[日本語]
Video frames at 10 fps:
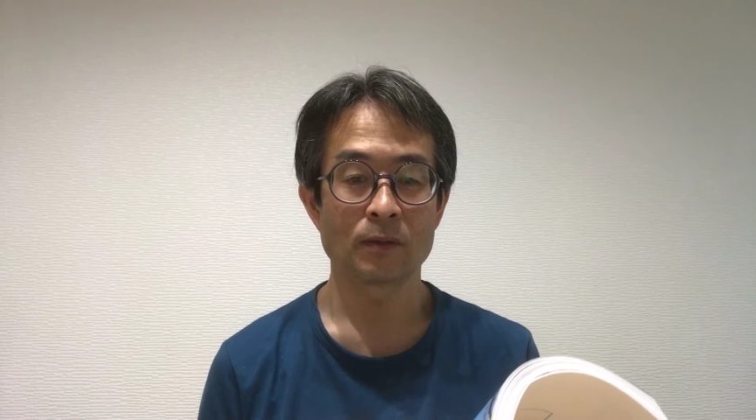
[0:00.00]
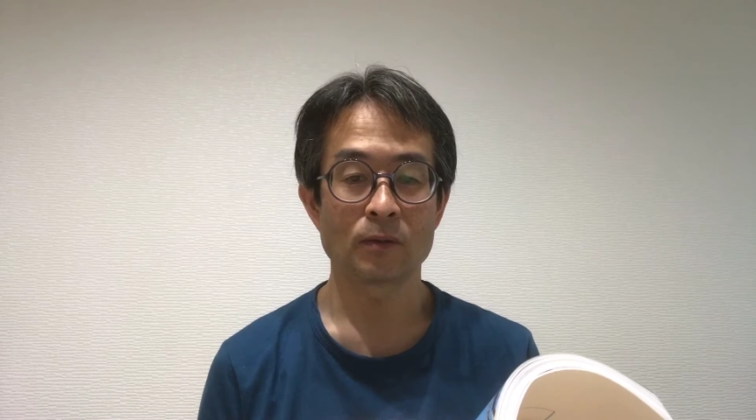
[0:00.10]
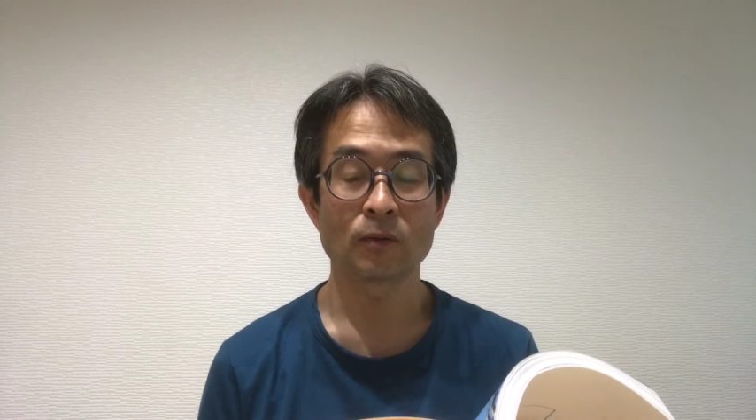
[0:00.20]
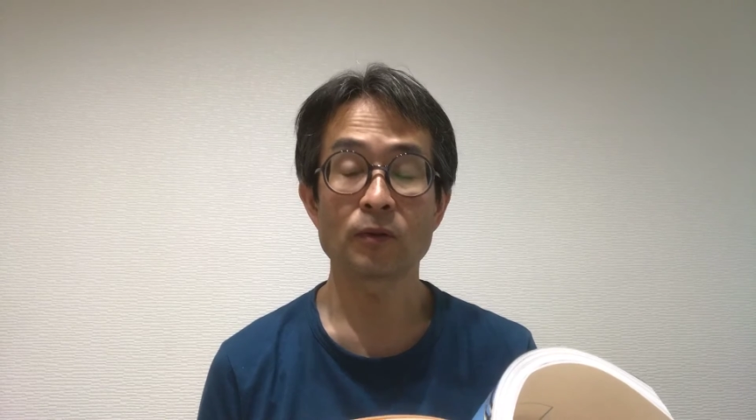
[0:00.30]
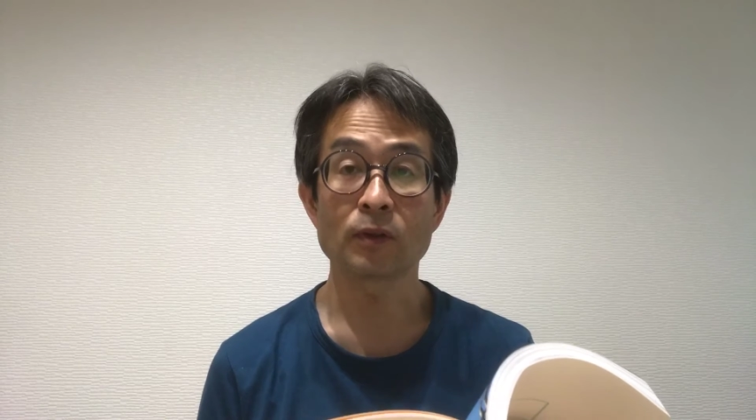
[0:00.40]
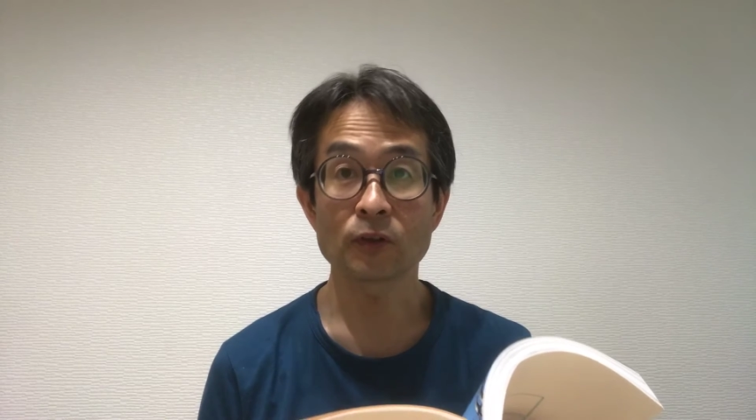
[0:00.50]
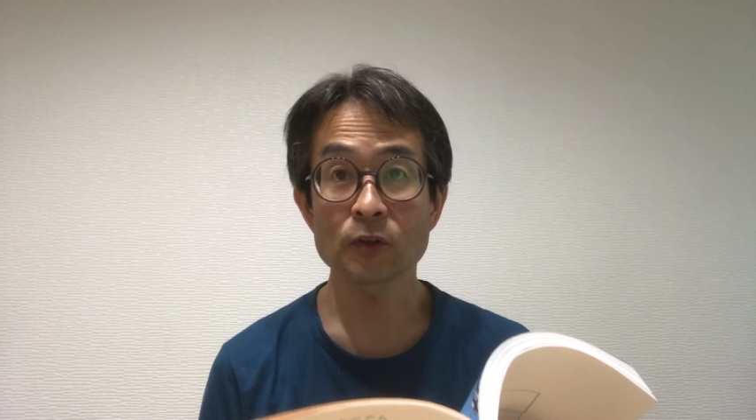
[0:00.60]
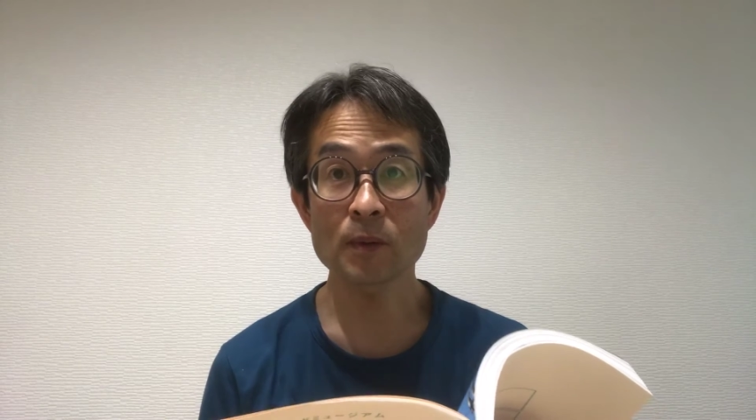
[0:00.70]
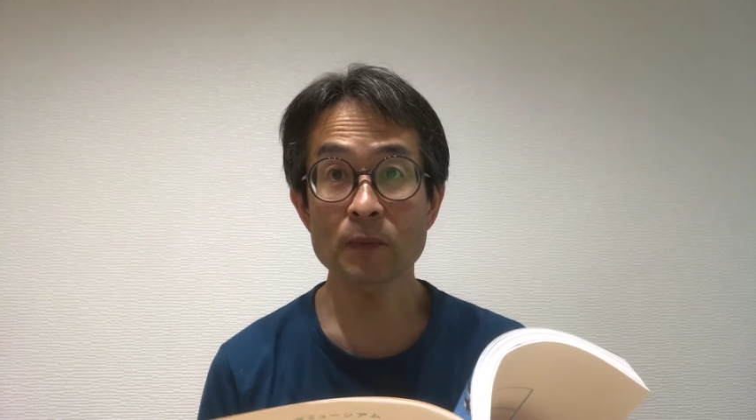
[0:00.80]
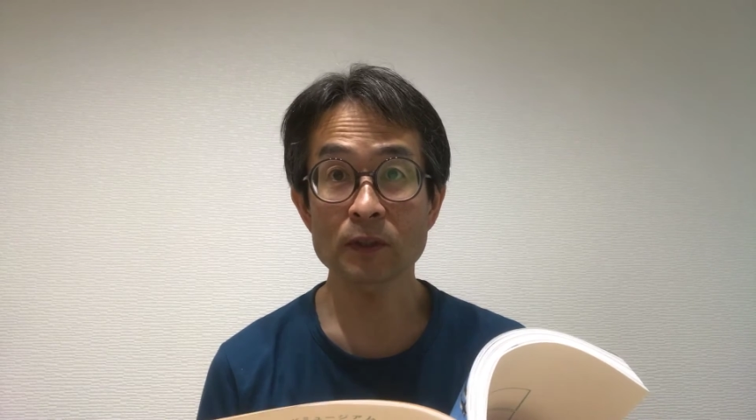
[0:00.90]
要するにそ
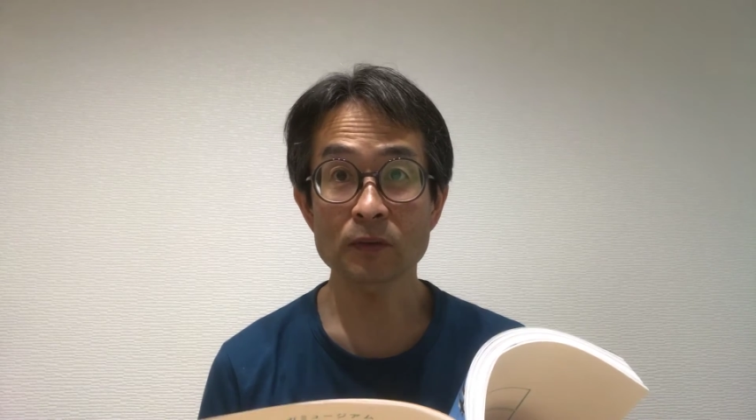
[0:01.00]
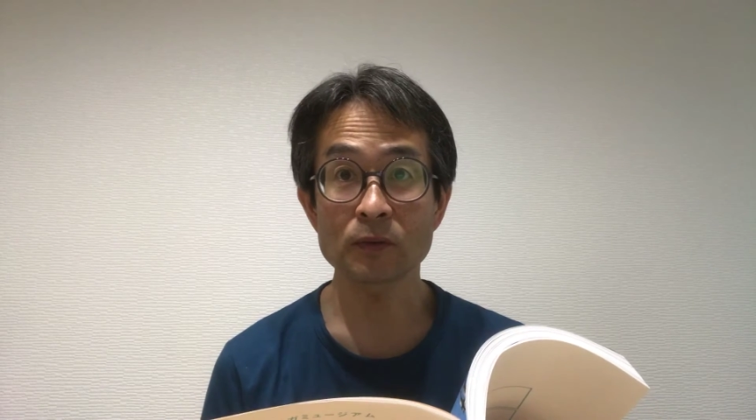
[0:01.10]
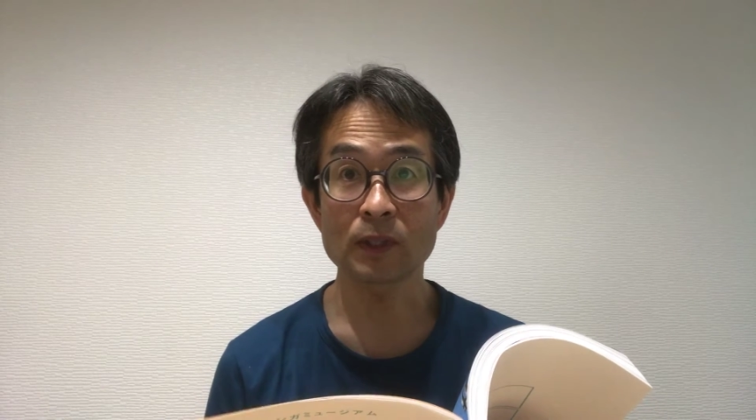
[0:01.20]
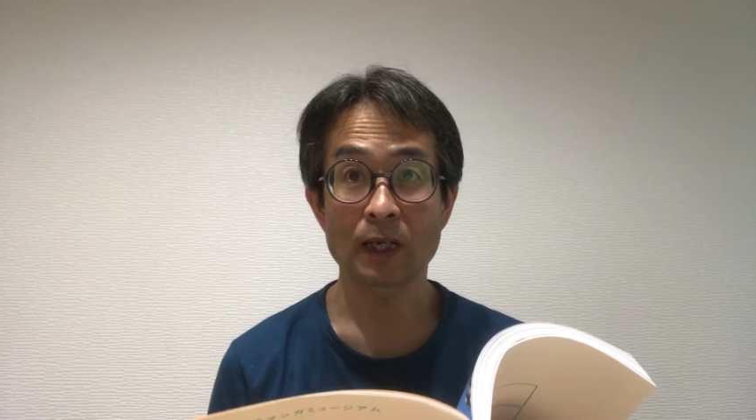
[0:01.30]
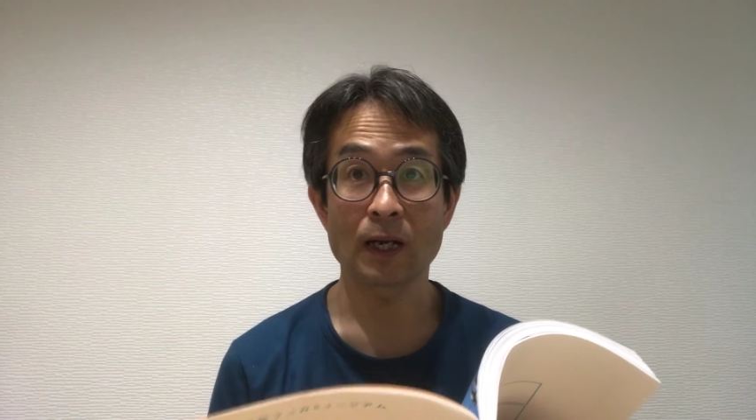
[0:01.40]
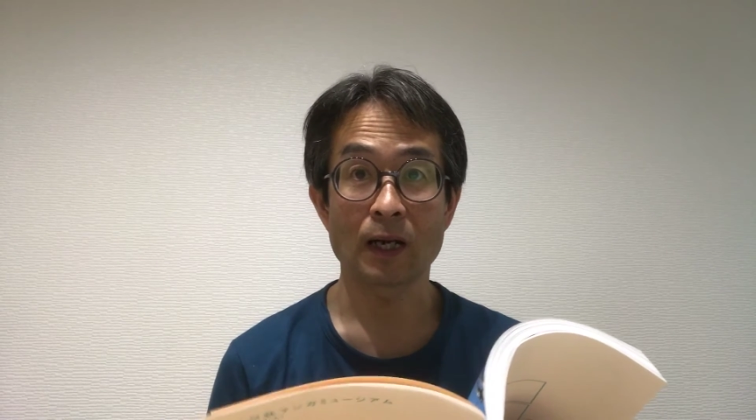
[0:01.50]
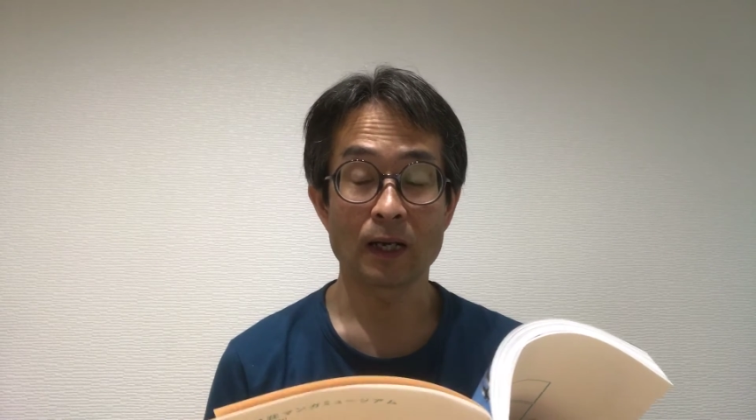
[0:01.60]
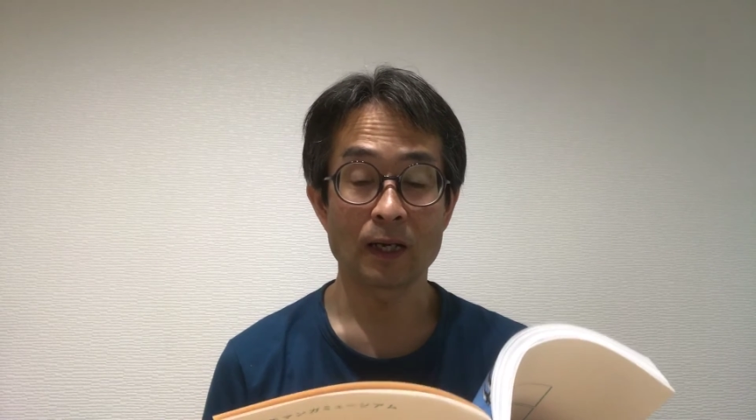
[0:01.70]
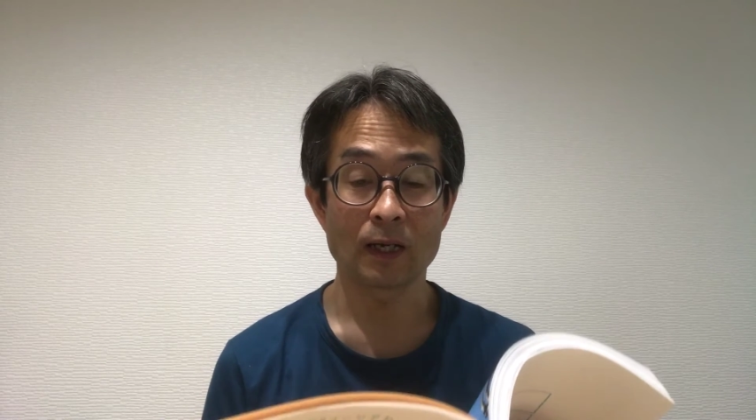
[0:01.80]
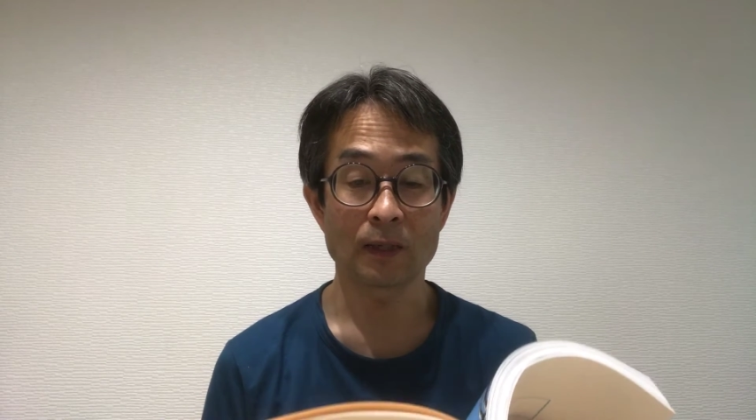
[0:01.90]
のまま作ったら
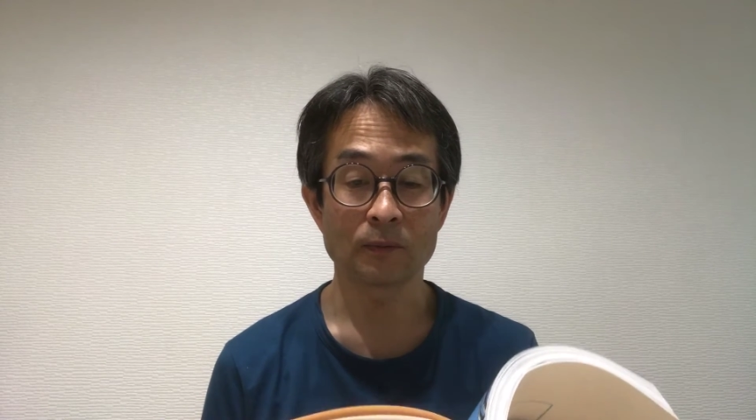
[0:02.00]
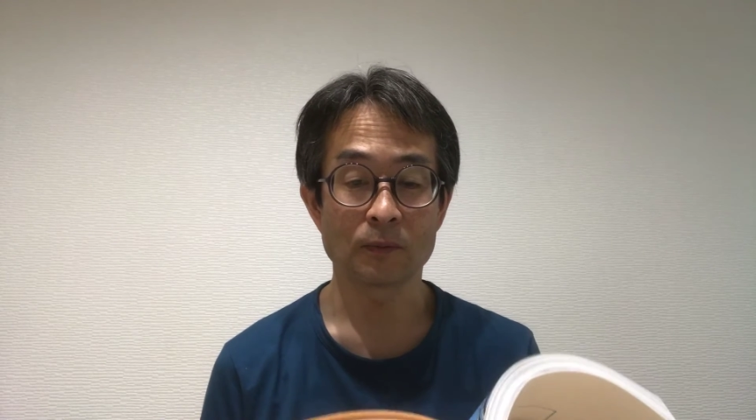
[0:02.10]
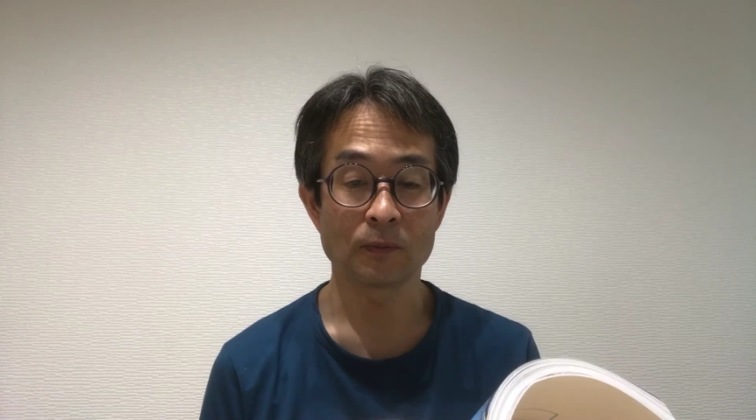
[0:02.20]
あの